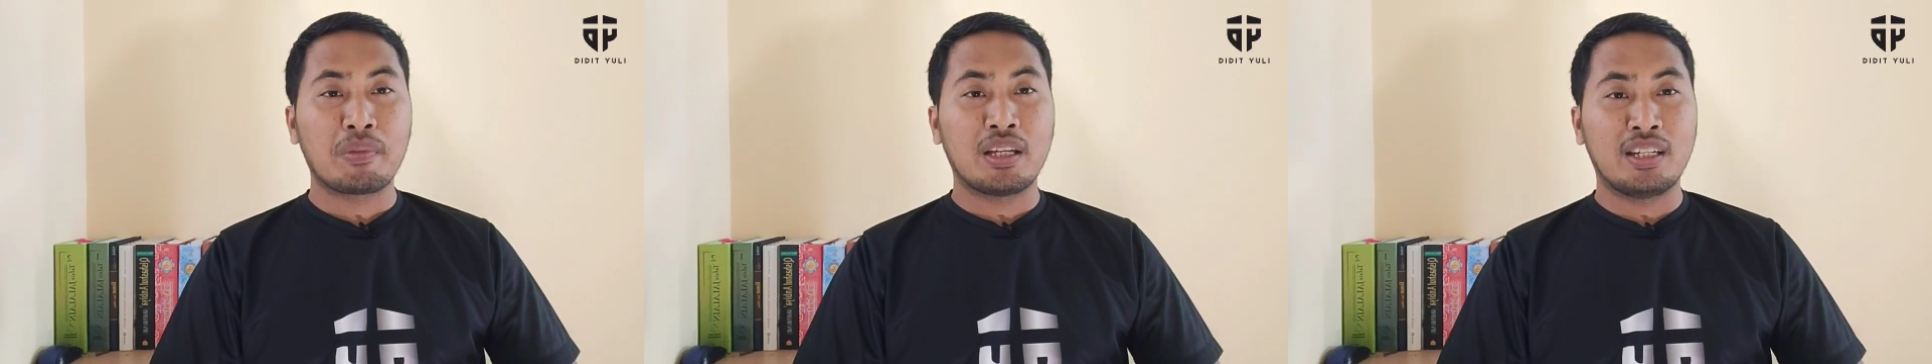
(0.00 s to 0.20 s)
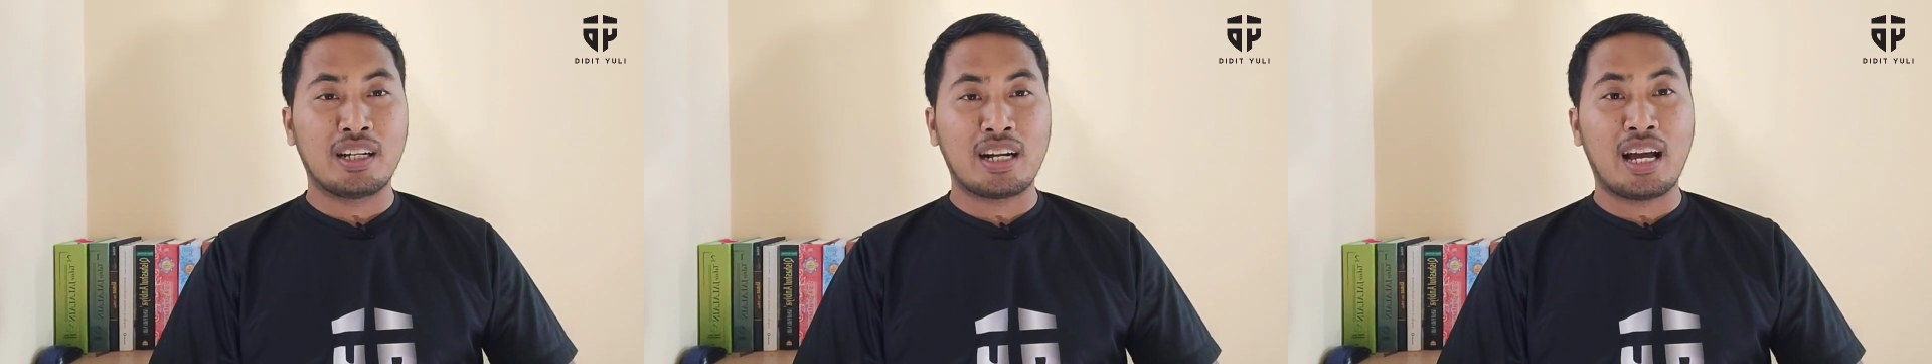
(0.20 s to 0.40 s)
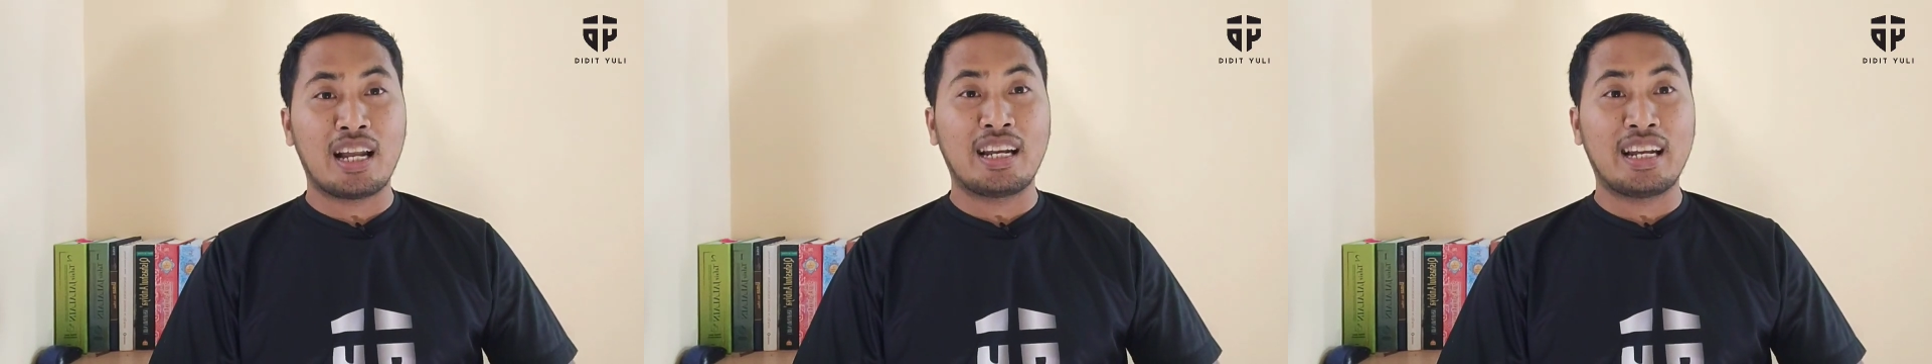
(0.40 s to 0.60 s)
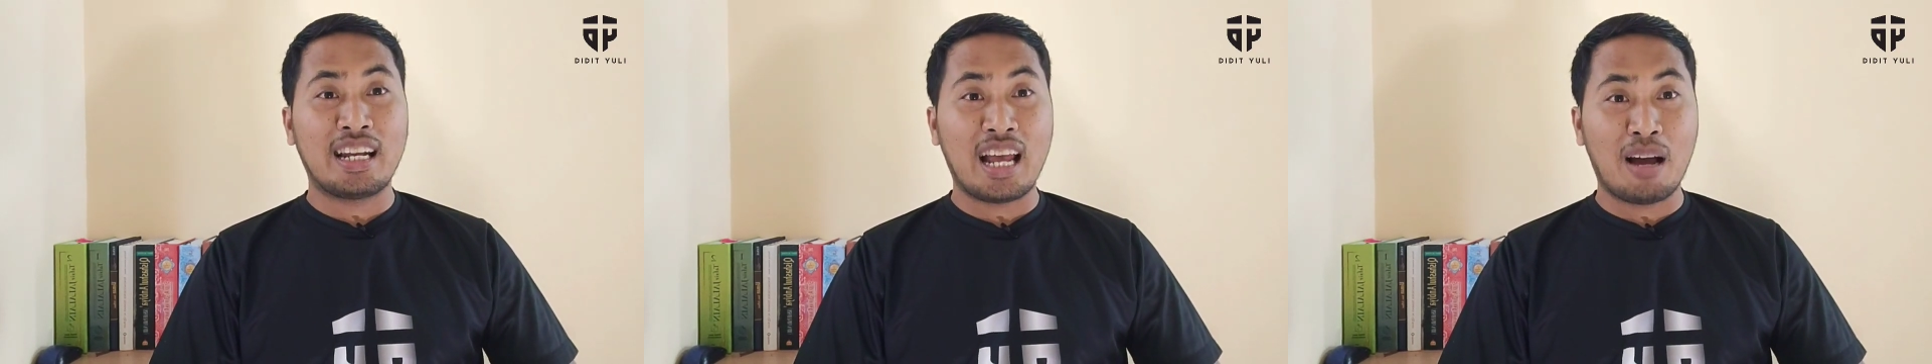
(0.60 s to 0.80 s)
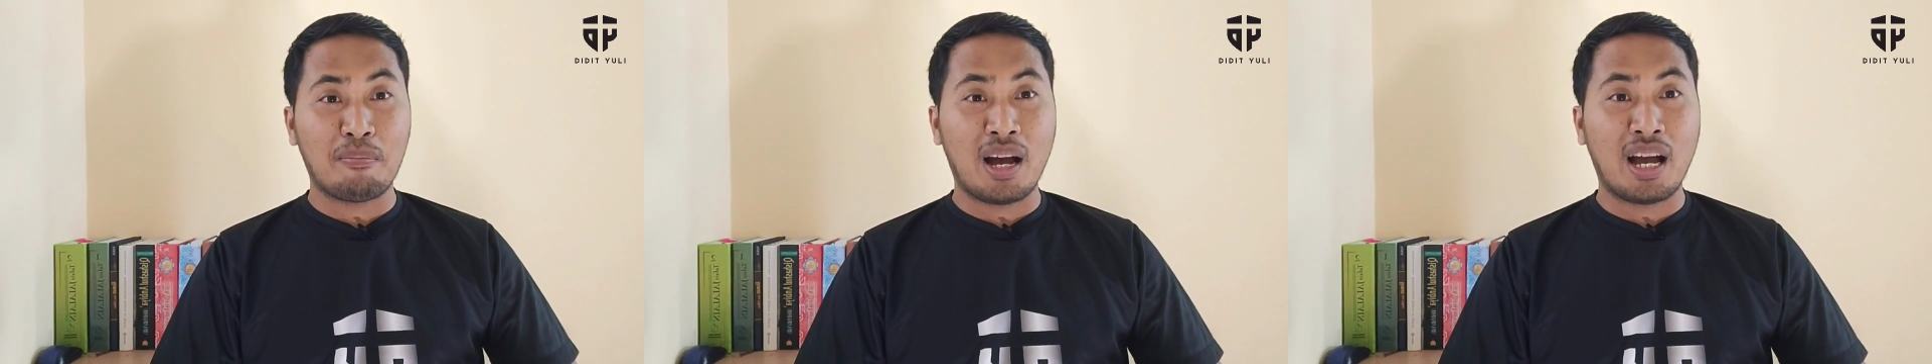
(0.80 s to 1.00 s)
dengan
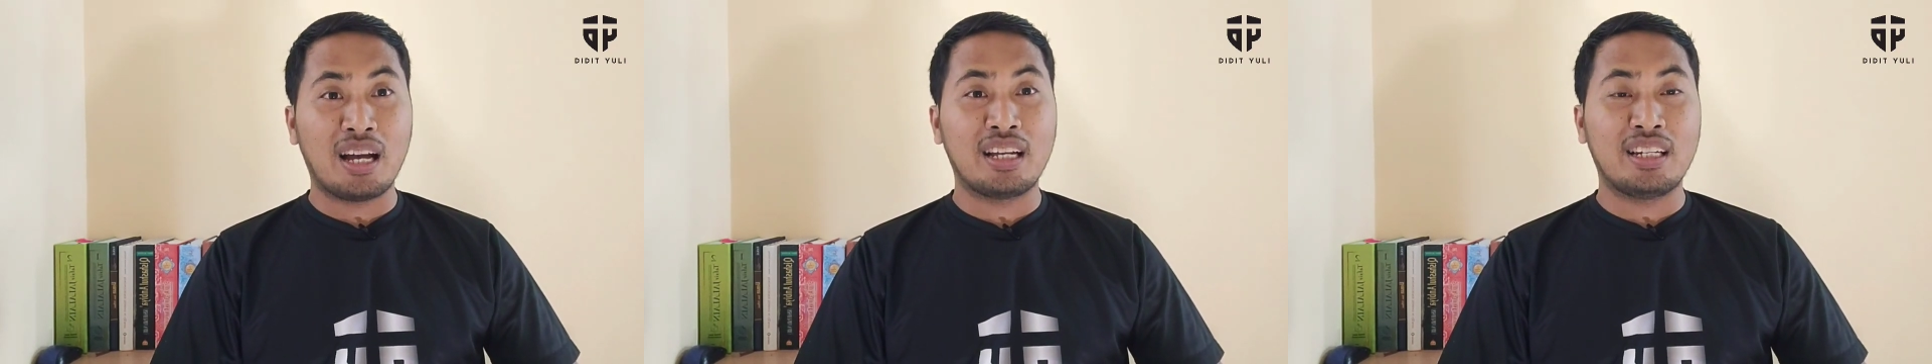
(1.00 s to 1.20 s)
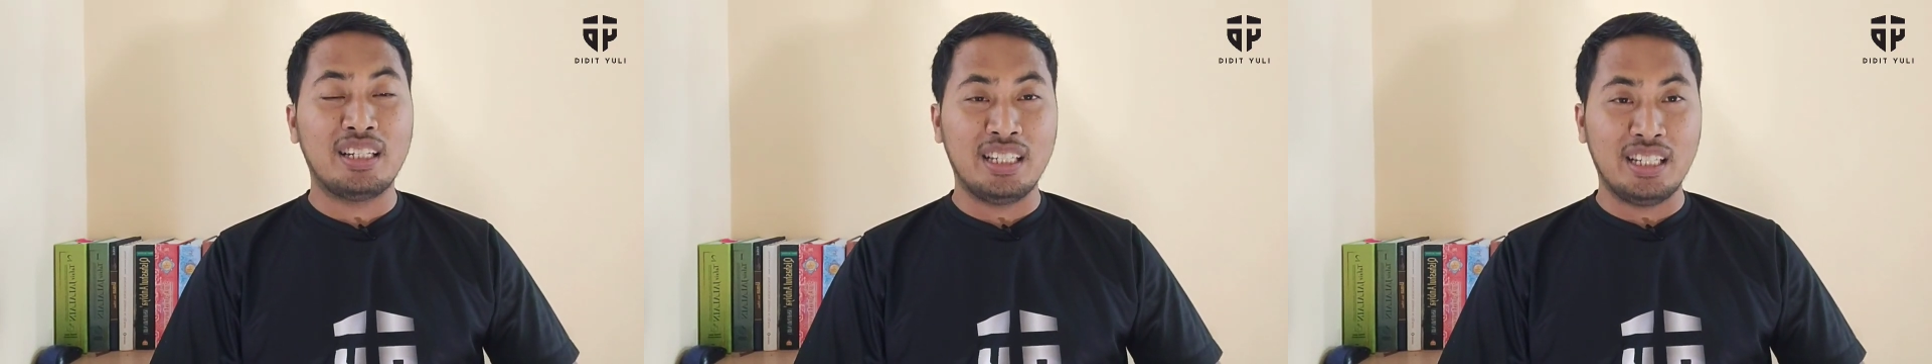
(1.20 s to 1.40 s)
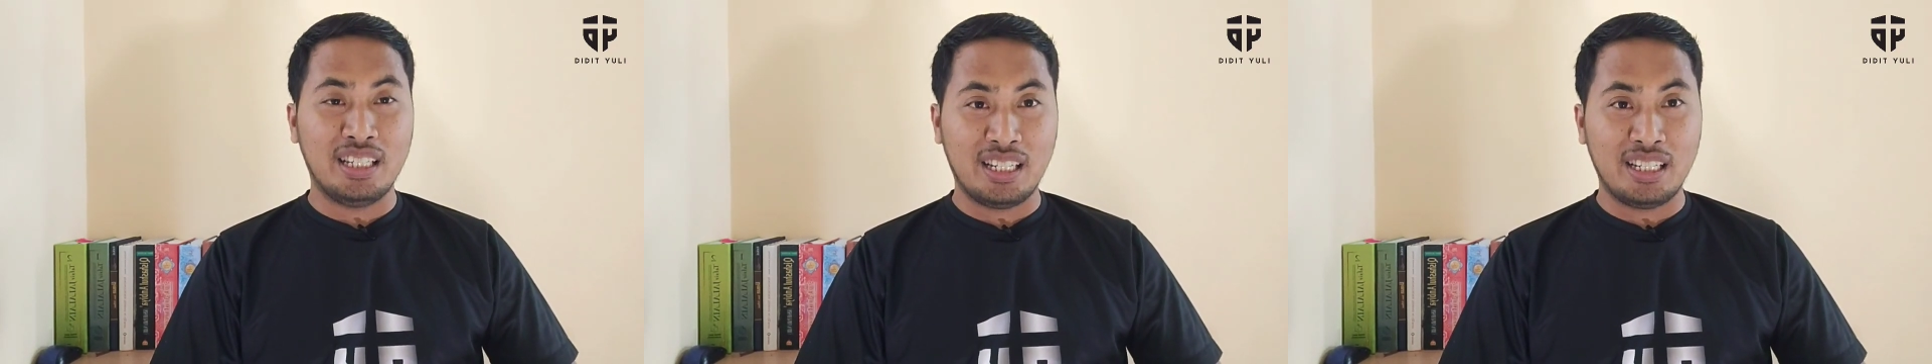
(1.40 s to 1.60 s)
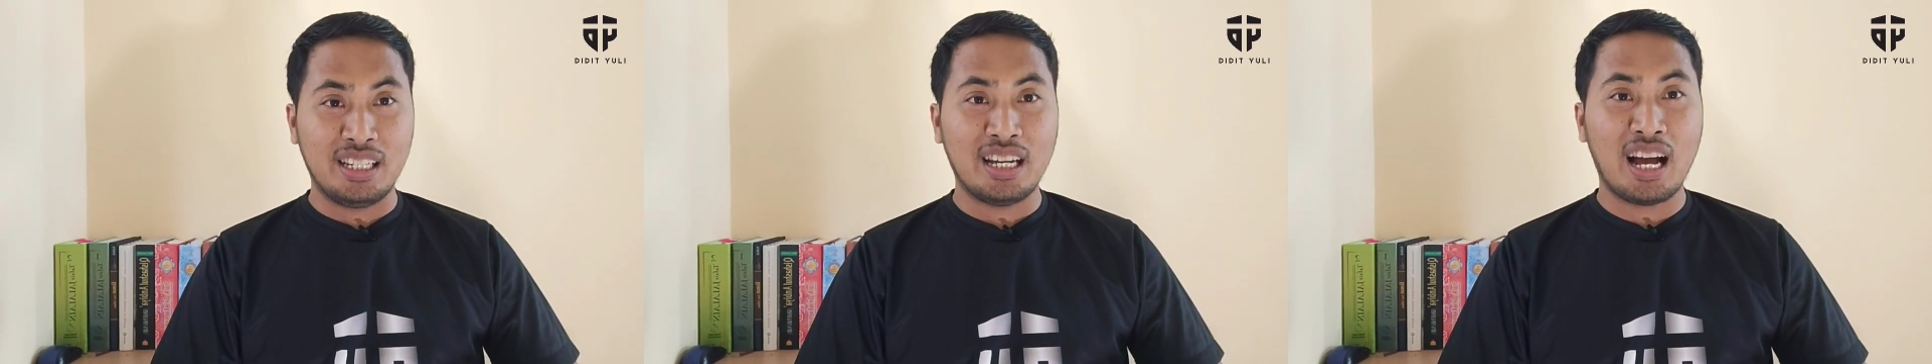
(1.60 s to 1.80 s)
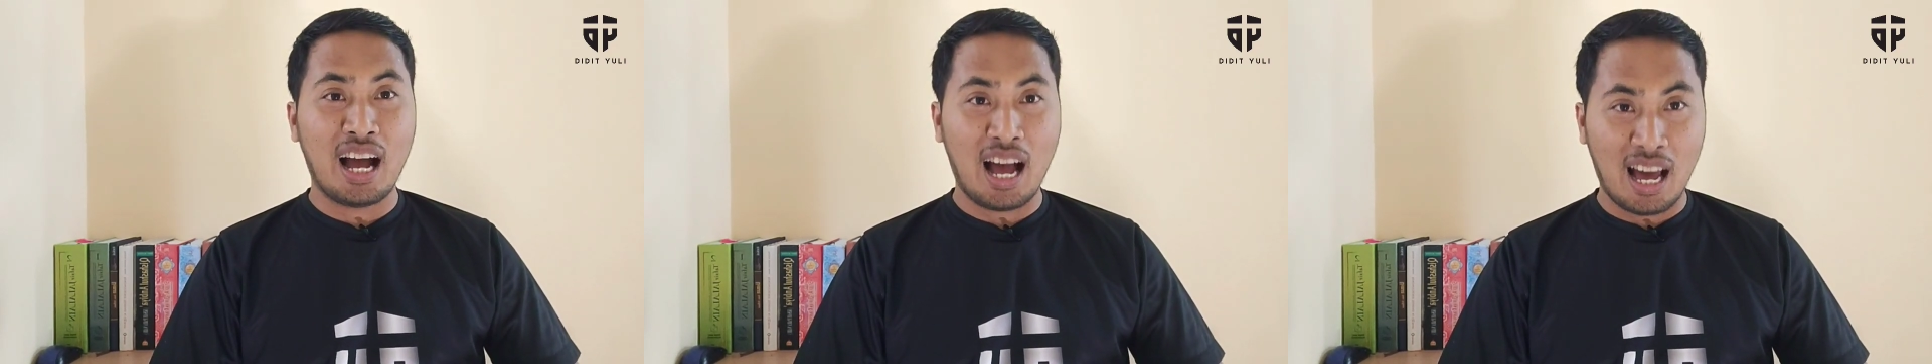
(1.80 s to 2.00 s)
nama
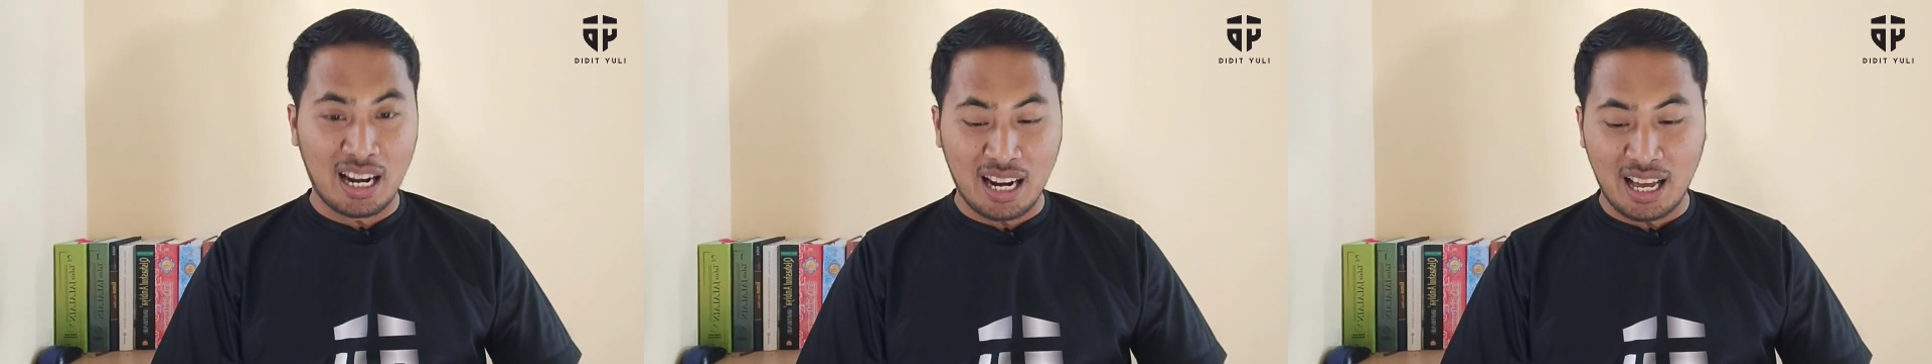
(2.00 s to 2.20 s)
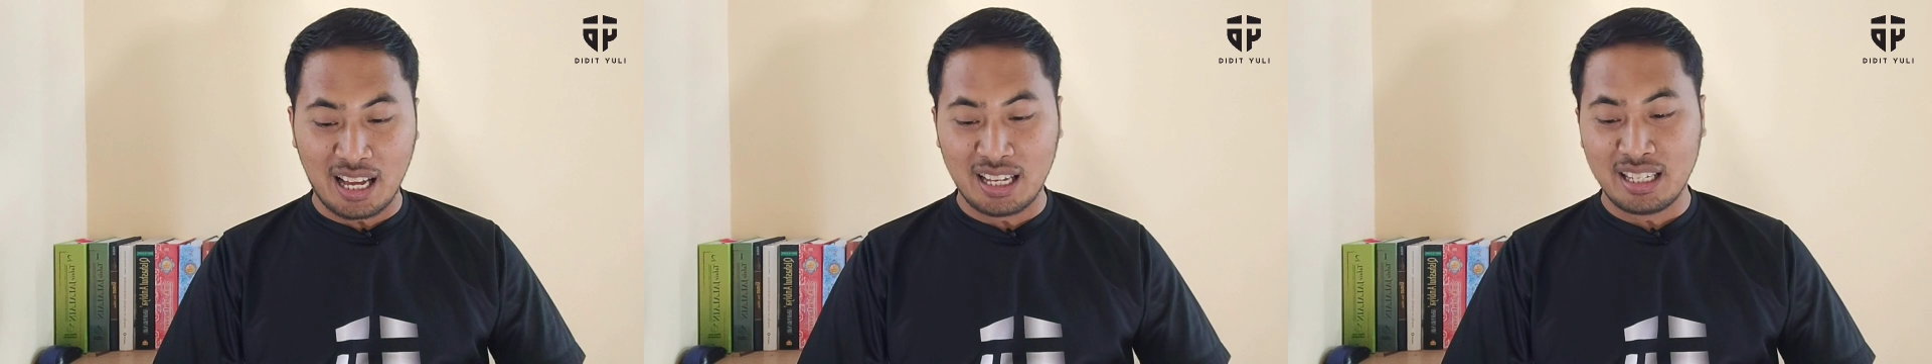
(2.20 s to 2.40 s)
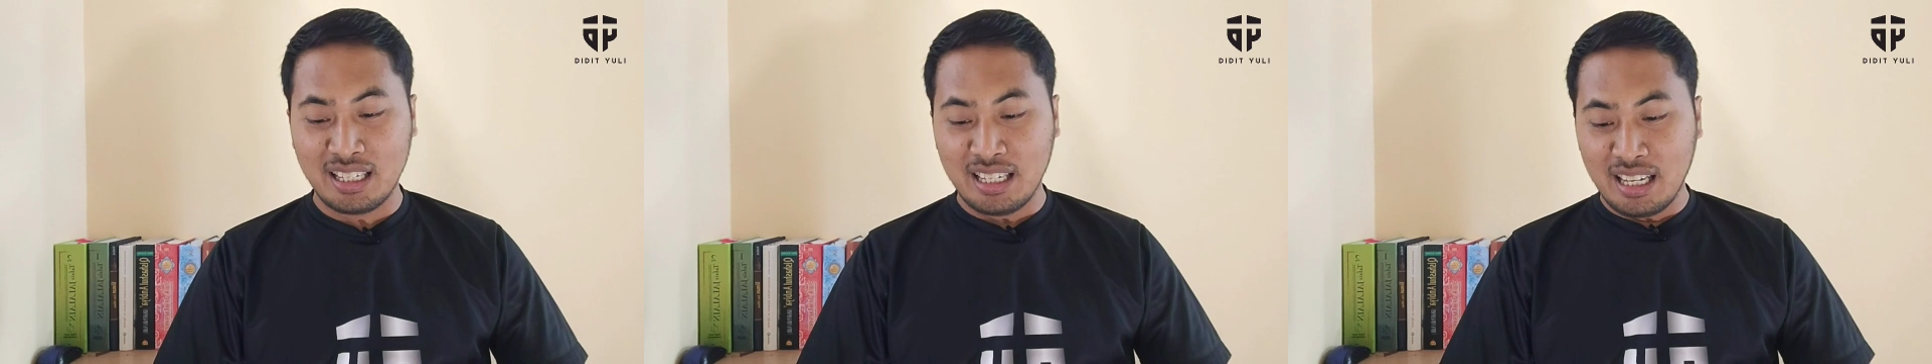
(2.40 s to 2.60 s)
diri Allah